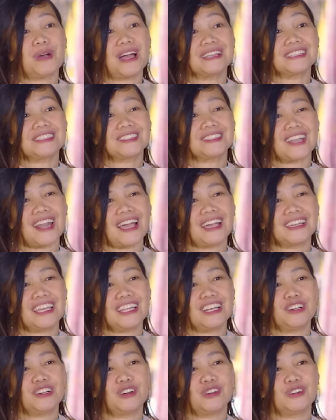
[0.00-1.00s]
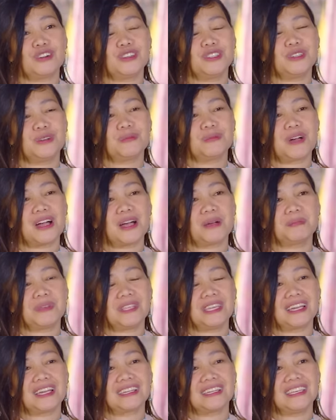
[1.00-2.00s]
mga struggle ko, yung mga
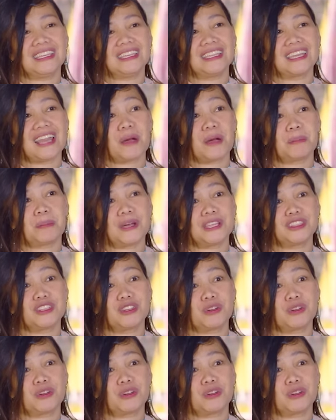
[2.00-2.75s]
pinaghirapan